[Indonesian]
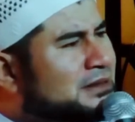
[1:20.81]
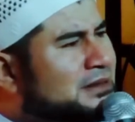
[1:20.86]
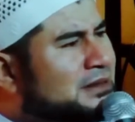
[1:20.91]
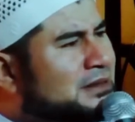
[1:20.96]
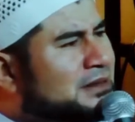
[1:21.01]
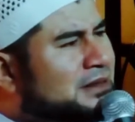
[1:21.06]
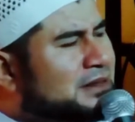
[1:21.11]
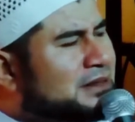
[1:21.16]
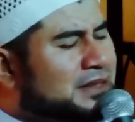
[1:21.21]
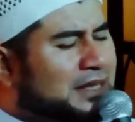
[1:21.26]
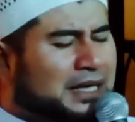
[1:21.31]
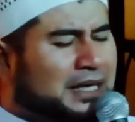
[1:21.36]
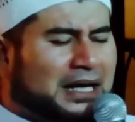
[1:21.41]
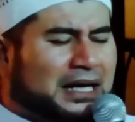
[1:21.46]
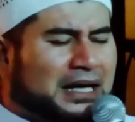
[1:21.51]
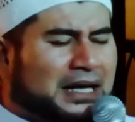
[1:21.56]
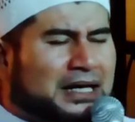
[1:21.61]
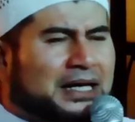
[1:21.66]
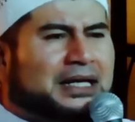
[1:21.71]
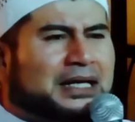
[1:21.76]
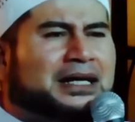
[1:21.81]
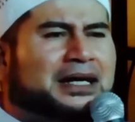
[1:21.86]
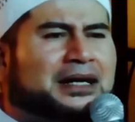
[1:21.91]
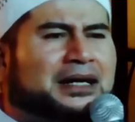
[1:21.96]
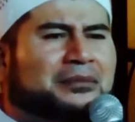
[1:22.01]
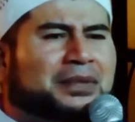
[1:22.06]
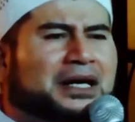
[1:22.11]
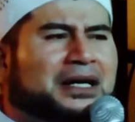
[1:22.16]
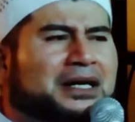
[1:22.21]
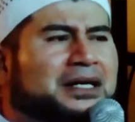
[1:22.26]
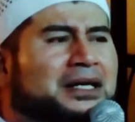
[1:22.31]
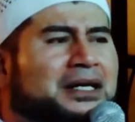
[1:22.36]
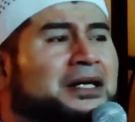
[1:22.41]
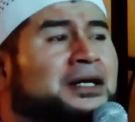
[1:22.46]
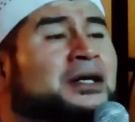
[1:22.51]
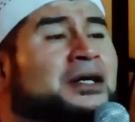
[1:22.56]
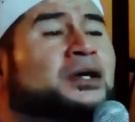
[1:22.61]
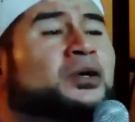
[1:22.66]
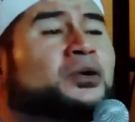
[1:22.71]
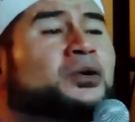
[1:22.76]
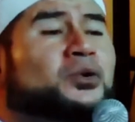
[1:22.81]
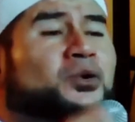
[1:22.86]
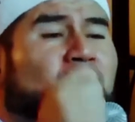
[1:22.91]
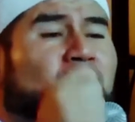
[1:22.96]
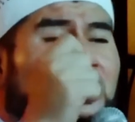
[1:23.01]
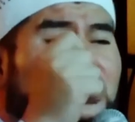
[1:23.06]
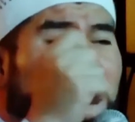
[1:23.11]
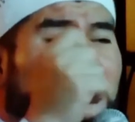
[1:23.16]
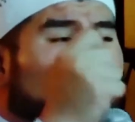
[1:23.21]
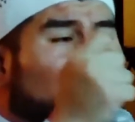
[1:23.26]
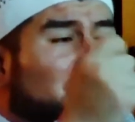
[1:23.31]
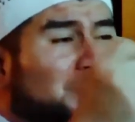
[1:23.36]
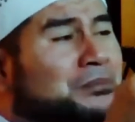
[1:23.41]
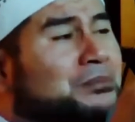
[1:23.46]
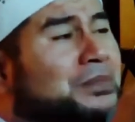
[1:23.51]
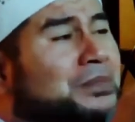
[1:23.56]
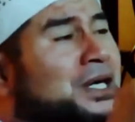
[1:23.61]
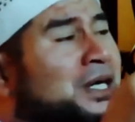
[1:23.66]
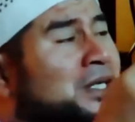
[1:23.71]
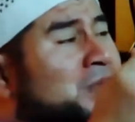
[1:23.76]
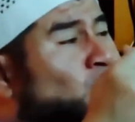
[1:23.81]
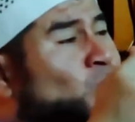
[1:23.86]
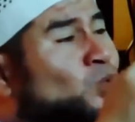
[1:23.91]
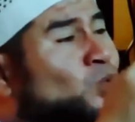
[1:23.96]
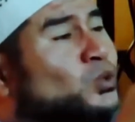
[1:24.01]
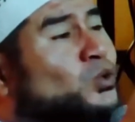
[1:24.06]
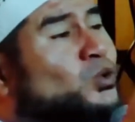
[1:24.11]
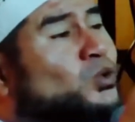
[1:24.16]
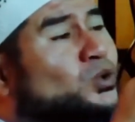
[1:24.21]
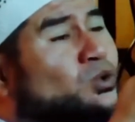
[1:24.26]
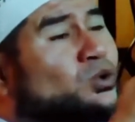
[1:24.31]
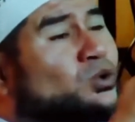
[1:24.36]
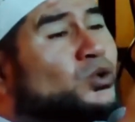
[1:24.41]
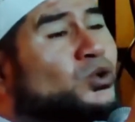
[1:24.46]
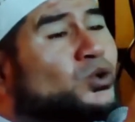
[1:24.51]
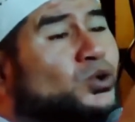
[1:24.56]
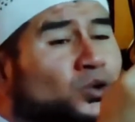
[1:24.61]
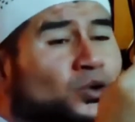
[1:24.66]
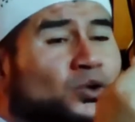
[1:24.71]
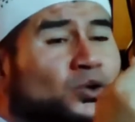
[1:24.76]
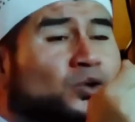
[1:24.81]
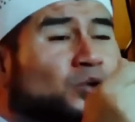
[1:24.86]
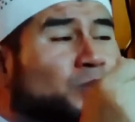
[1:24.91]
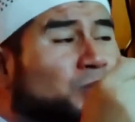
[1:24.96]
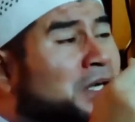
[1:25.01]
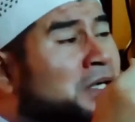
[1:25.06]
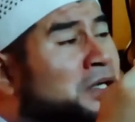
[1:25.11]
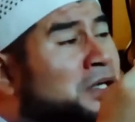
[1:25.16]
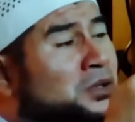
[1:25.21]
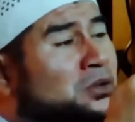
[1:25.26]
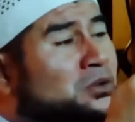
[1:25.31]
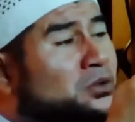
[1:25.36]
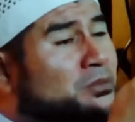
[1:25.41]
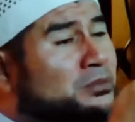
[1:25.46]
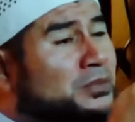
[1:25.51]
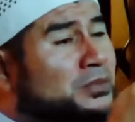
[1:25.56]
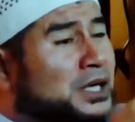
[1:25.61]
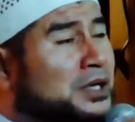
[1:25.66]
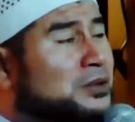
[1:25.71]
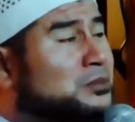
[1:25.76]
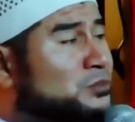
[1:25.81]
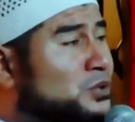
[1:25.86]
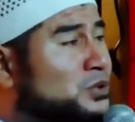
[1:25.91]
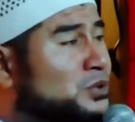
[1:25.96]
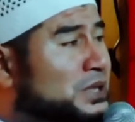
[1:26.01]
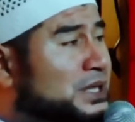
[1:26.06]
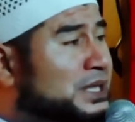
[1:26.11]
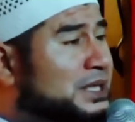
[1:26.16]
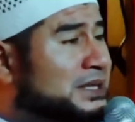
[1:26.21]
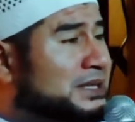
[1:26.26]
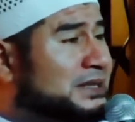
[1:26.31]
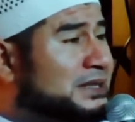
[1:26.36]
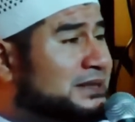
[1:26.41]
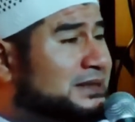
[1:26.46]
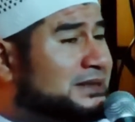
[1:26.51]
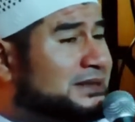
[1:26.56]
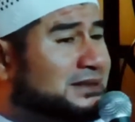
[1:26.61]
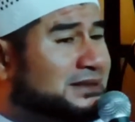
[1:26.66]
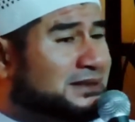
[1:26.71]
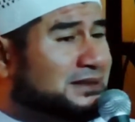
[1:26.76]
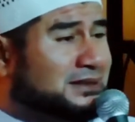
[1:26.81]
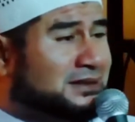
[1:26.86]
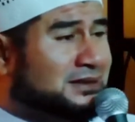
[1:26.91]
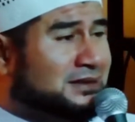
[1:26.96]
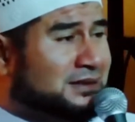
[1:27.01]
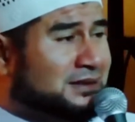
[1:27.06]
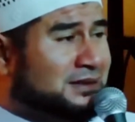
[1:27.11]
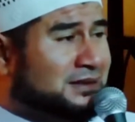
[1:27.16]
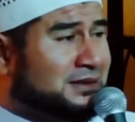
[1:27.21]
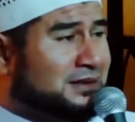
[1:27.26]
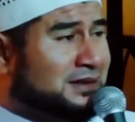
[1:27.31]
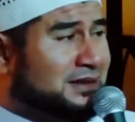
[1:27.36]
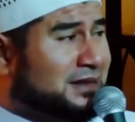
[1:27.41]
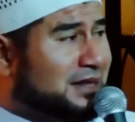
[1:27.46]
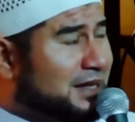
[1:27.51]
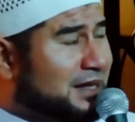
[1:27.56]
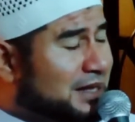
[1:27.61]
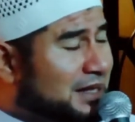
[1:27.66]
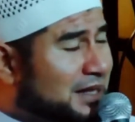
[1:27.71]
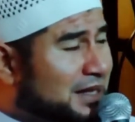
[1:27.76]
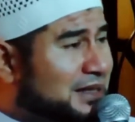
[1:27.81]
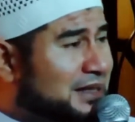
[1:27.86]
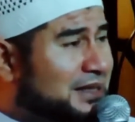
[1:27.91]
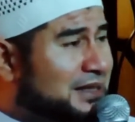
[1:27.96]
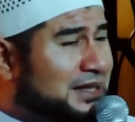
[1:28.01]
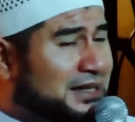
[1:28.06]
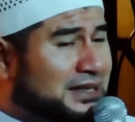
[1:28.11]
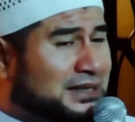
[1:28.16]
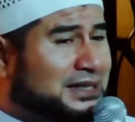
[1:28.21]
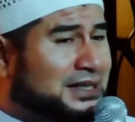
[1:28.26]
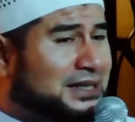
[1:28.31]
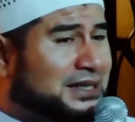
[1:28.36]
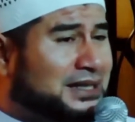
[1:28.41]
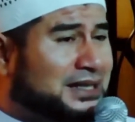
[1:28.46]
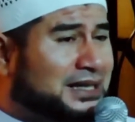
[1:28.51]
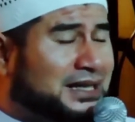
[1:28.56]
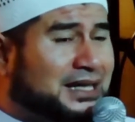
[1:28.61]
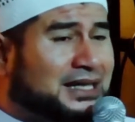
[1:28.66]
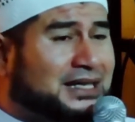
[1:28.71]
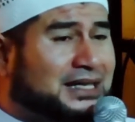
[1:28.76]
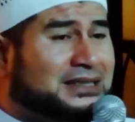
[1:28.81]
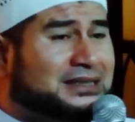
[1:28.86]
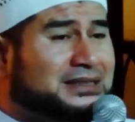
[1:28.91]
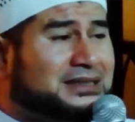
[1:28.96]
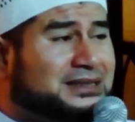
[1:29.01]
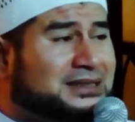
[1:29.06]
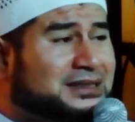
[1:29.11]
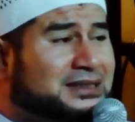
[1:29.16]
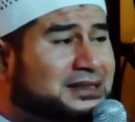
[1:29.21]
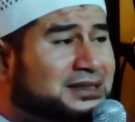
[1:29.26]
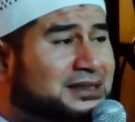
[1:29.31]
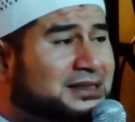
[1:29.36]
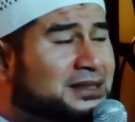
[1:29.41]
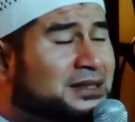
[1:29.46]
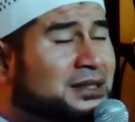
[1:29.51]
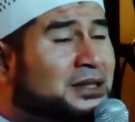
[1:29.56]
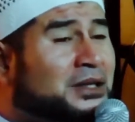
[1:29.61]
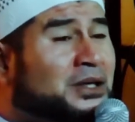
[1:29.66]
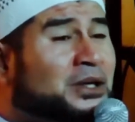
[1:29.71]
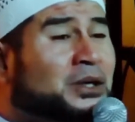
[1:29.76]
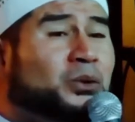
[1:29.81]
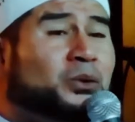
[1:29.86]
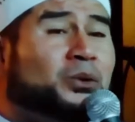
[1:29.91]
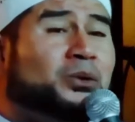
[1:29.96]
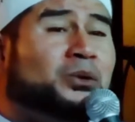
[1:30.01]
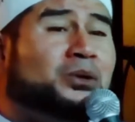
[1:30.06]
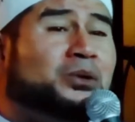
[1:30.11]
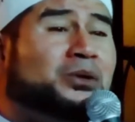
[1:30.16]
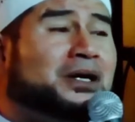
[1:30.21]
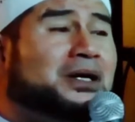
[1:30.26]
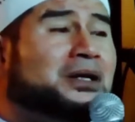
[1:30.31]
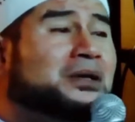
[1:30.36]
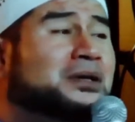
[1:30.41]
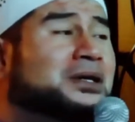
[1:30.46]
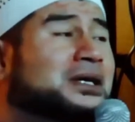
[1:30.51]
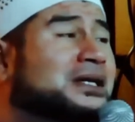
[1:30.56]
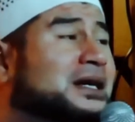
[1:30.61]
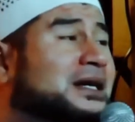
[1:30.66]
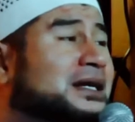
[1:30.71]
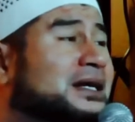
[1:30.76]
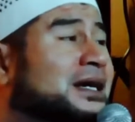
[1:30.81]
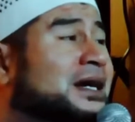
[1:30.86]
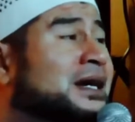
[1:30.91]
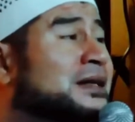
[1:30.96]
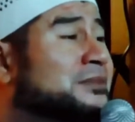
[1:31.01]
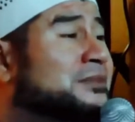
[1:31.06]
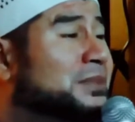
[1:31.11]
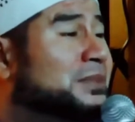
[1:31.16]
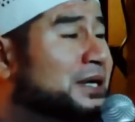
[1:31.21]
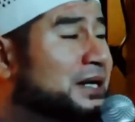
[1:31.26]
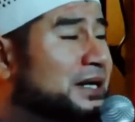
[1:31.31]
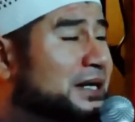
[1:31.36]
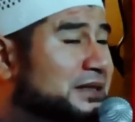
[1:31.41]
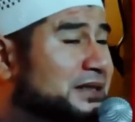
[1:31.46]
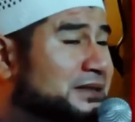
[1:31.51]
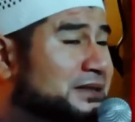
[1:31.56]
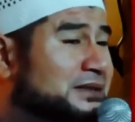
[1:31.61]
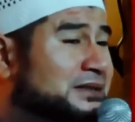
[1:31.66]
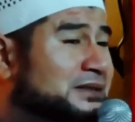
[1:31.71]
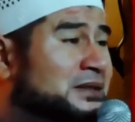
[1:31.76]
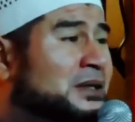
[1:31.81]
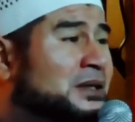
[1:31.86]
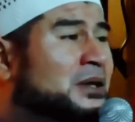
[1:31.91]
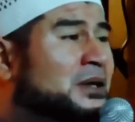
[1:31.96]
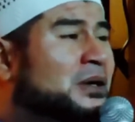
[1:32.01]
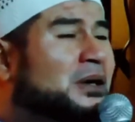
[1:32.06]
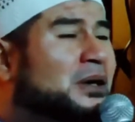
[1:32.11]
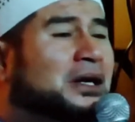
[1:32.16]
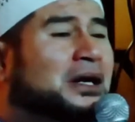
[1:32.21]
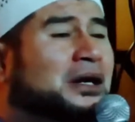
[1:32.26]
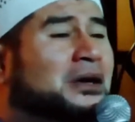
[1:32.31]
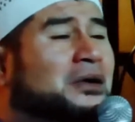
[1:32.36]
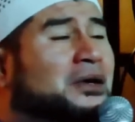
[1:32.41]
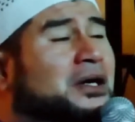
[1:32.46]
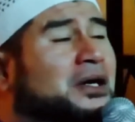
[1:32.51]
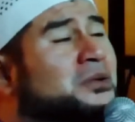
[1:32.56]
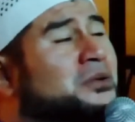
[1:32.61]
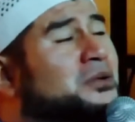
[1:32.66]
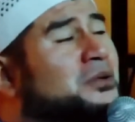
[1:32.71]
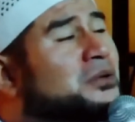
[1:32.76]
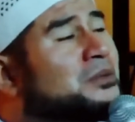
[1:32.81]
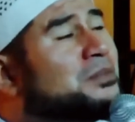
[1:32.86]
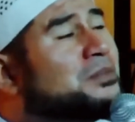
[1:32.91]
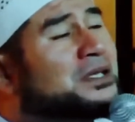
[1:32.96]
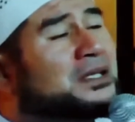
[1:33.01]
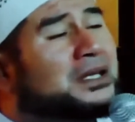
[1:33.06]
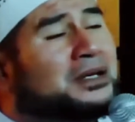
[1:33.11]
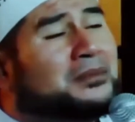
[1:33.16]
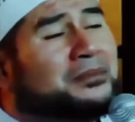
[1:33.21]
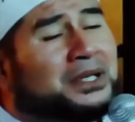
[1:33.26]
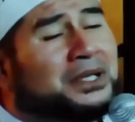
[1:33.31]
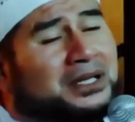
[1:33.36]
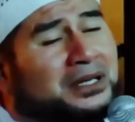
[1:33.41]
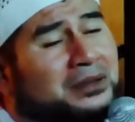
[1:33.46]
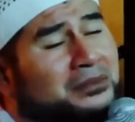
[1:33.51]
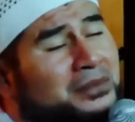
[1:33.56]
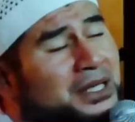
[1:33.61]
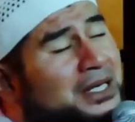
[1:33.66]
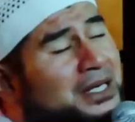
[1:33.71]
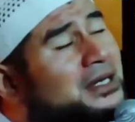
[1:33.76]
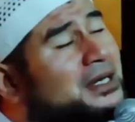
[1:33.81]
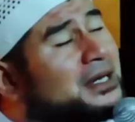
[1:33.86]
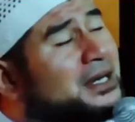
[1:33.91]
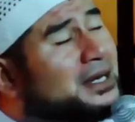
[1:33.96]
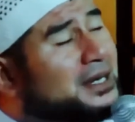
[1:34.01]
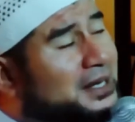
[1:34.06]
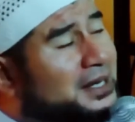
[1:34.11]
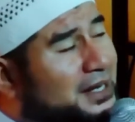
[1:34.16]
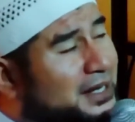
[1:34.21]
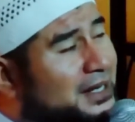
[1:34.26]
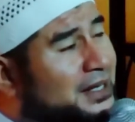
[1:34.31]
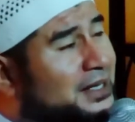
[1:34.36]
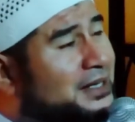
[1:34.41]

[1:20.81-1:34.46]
Sekarang kita kebalik, guru wajib mengetuk rumah-rumah murid. Yang artinya di sini Gias. Dulu kalau kita lihat Pak, orang-orang dulu pinter-pinter mah enggak.